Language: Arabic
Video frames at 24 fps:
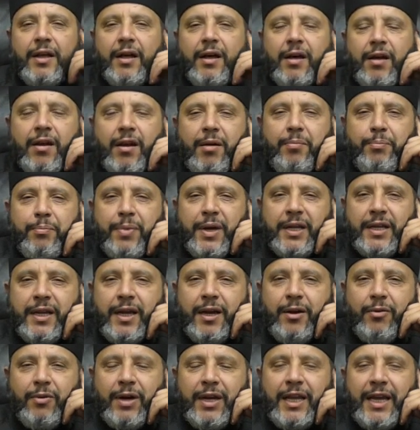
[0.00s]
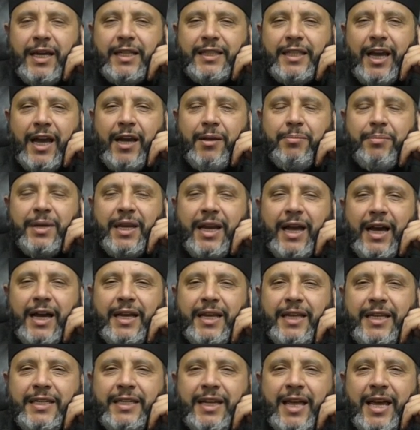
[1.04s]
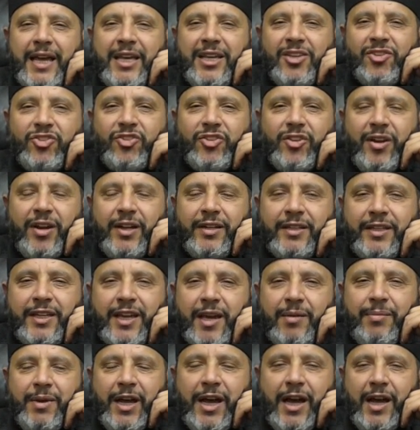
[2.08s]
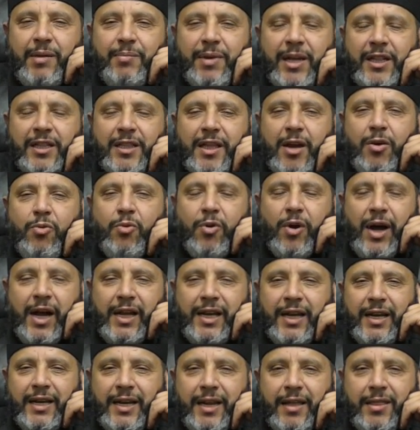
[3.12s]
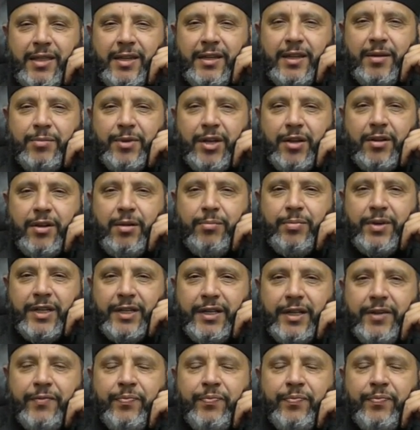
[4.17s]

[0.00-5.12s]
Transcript: ربنا ولا تحمل علينا إصرا كما حملته على الذين من قبلنا